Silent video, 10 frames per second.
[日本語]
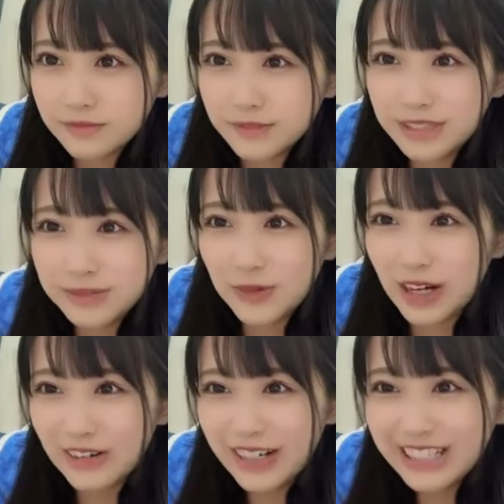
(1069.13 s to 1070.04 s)
いつも
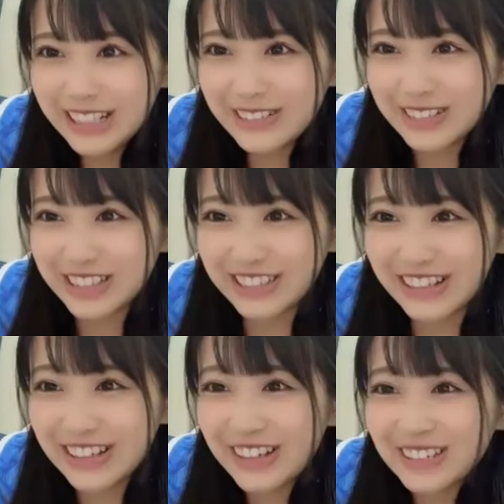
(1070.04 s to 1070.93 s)
可愛いやろって
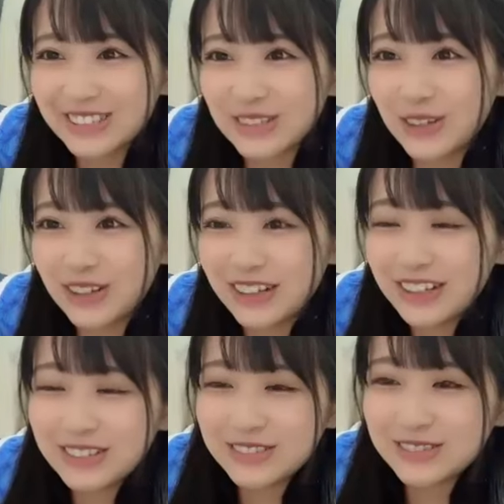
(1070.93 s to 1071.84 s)
すごい
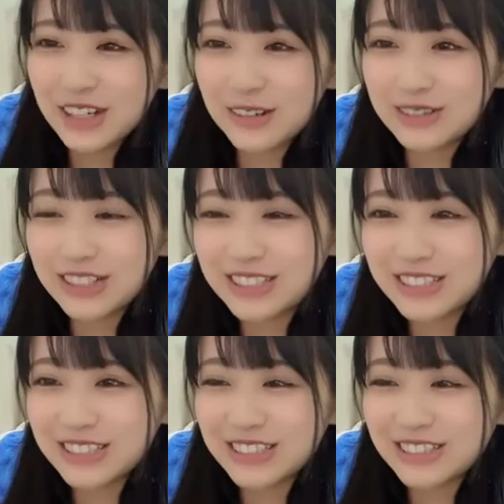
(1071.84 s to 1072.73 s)
なんか嬉
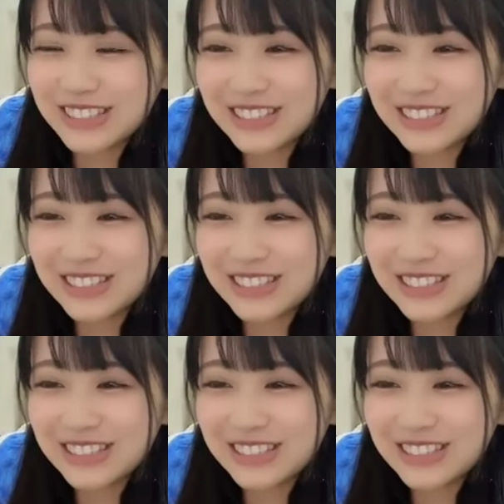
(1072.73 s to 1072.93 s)
しい